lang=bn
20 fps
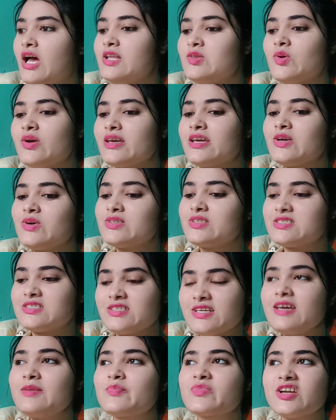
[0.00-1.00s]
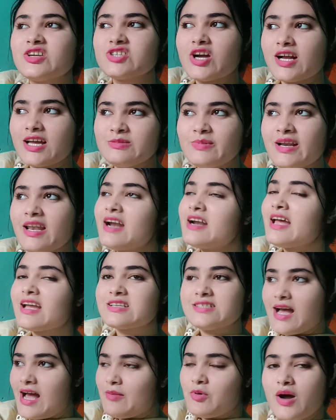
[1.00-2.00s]
তো এই হচ্ছে সকালবেলার
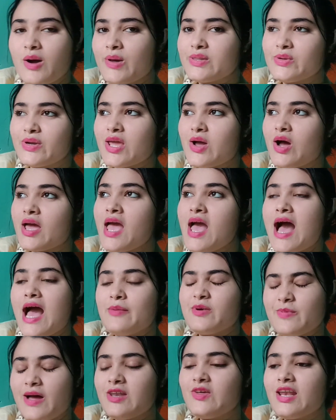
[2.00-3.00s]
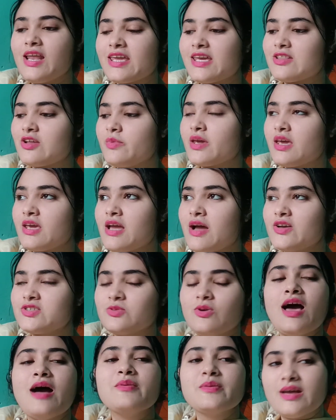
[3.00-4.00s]
একটা আবহাওয়া তৈরি হয় আমার ভালোই লাগে তবে এই
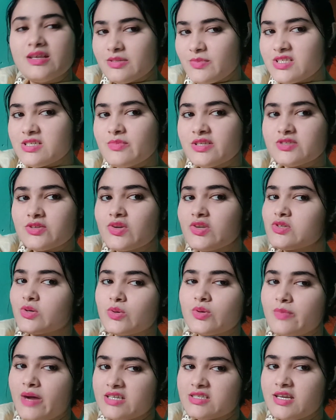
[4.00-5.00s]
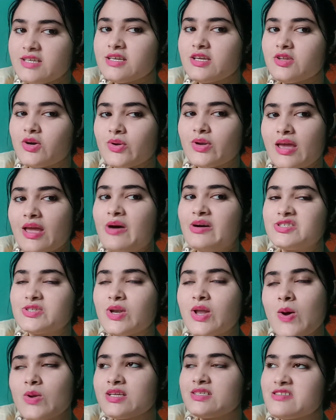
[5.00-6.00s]
আওয়াজগুলো আমি মাঝে মাঝে মিস করি যখন বাসায় যাই তখন এই
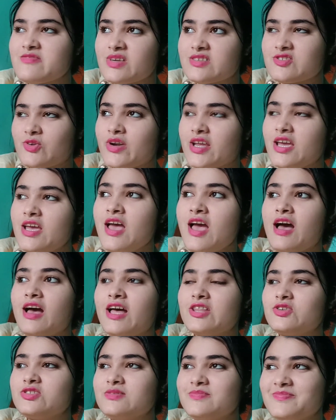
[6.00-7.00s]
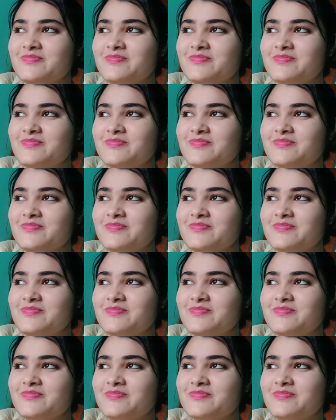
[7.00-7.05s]
আওয়াজগুলো অনেকটাই মিস করি তো